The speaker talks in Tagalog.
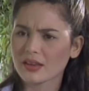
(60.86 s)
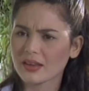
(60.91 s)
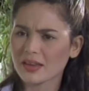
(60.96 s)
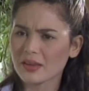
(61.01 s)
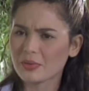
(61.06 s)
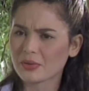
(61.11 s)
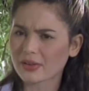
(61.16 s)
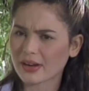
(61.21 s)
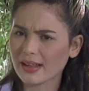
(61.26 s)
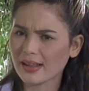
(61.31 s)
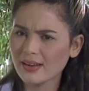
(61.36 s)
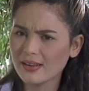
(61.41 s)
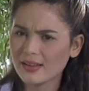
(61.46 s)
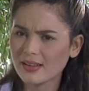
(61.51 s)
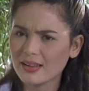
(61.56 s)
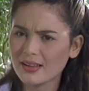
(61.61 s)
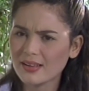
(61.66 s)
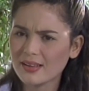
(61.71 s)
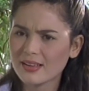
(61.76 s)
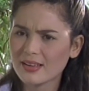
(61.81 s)
Immoral?
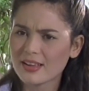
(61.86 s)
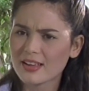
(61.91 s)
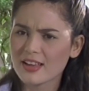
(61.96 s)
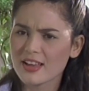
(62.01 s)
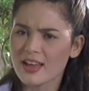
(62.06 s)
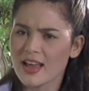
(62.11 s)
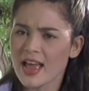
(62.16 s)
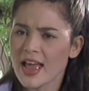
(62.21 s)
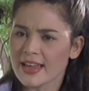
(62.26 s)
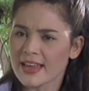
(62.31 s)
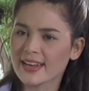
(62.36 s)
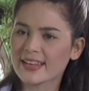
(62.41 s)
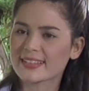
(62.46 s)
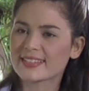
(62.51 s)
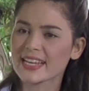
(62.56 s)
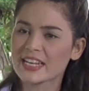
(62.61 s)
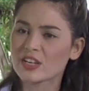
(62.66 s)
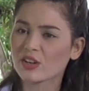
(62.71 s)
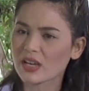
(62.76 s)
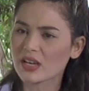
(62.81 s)
Na
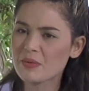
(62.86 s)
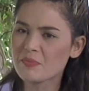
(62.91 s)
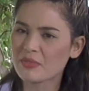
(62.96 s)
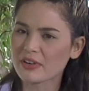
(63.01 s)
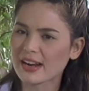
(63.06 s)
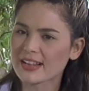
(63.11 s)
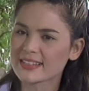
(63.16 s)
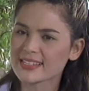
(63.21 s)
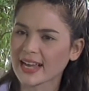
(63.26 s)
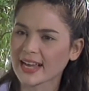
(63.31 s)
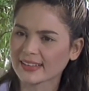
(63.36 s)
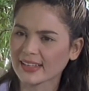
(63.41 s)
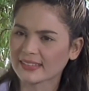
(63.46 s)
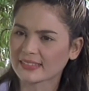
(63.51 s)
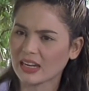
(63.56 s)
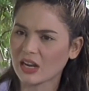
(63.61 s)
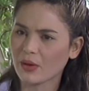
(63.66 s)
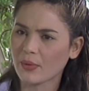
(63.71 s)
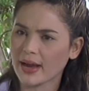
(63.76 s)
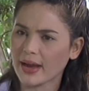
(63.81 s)
sinong immoral sa ating
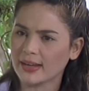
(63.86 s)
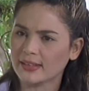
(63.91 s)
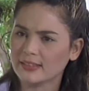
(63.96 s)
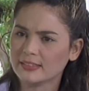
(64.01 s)
dalawa?